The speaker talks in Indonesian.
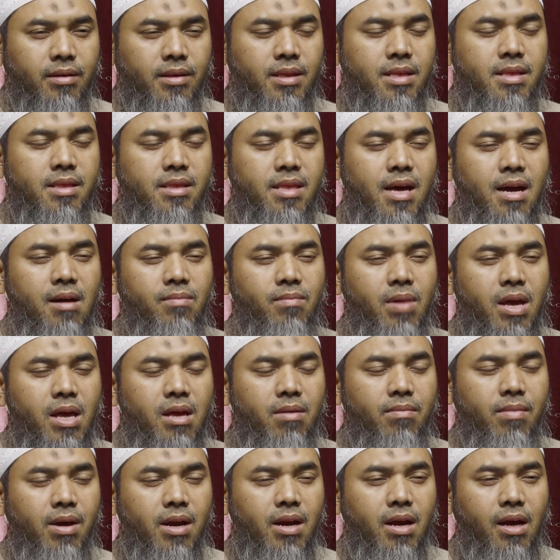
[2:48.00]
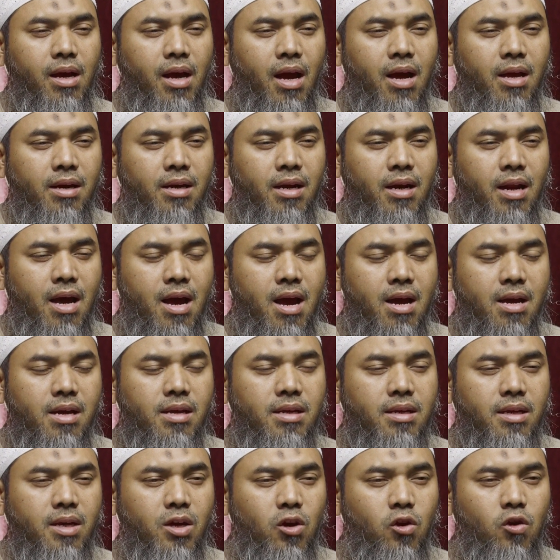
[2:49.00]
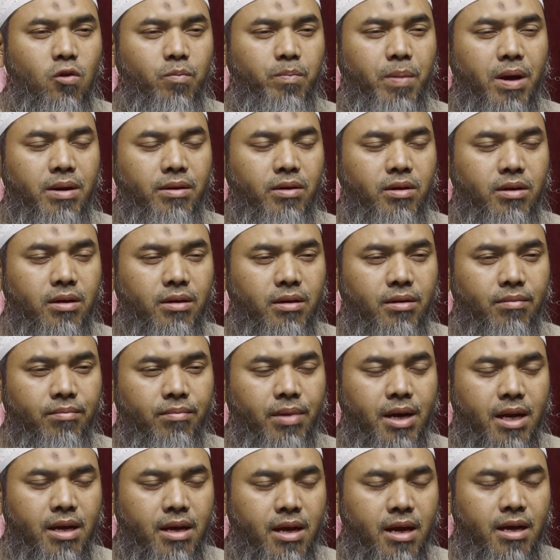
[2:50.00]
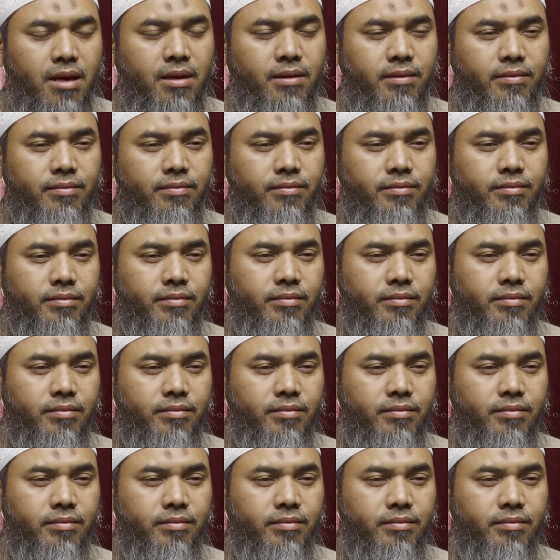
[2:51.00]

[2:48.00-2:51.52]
tentang bagaimana keadaan akhir kehidupan mereka.